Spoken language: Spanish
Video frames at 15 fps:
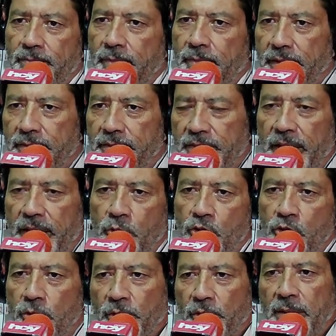se da
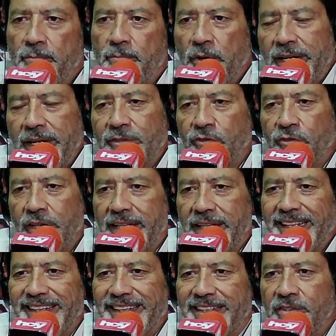mucho por ejemplo en el caso de las
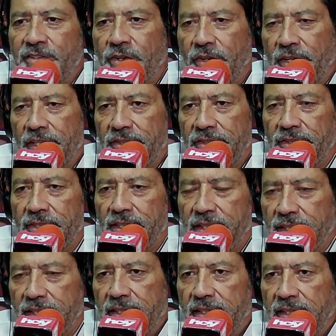adicciones,
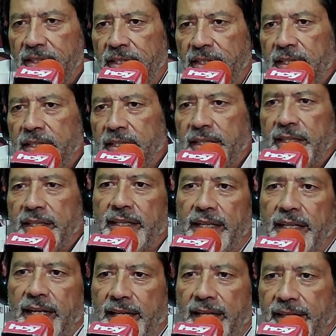eh,
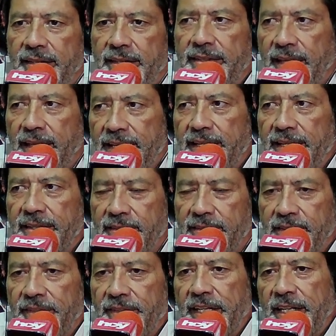la gente adicta,
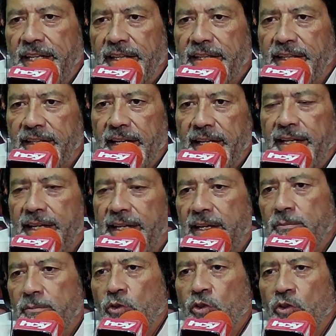severa, cree que
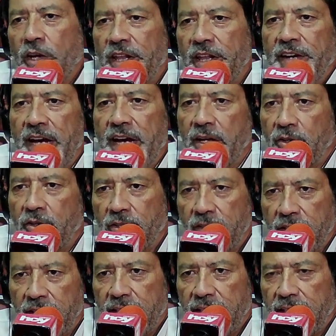el mundo le debe algo
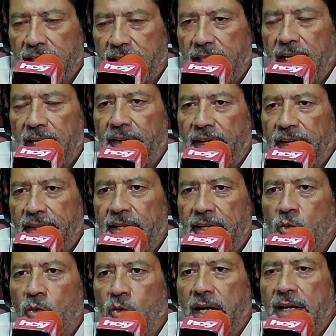y la verdad
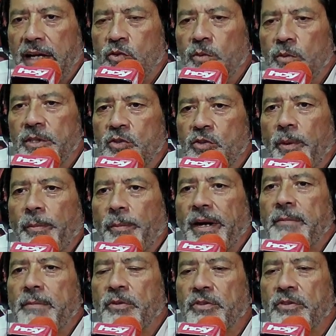nunca asumen su propia
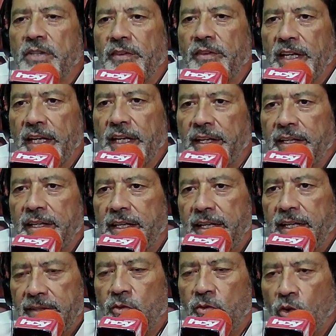responsabilidad.
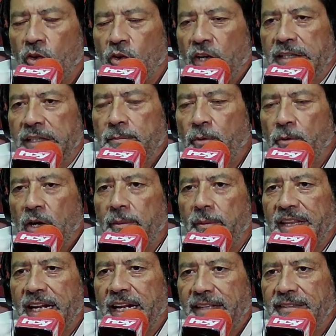Es uno de los grandes problemas
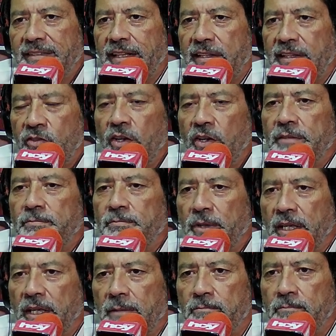de las adicciones, por
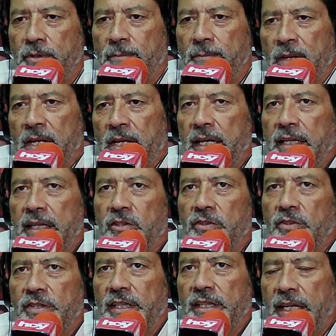ejemplo.
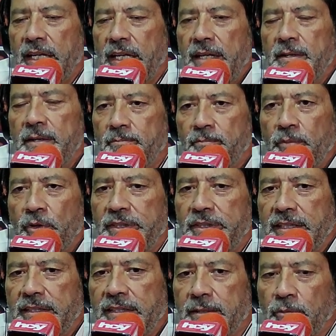Entonces es
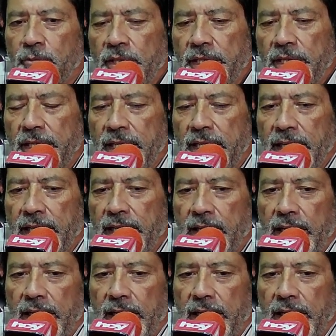importante poder eh,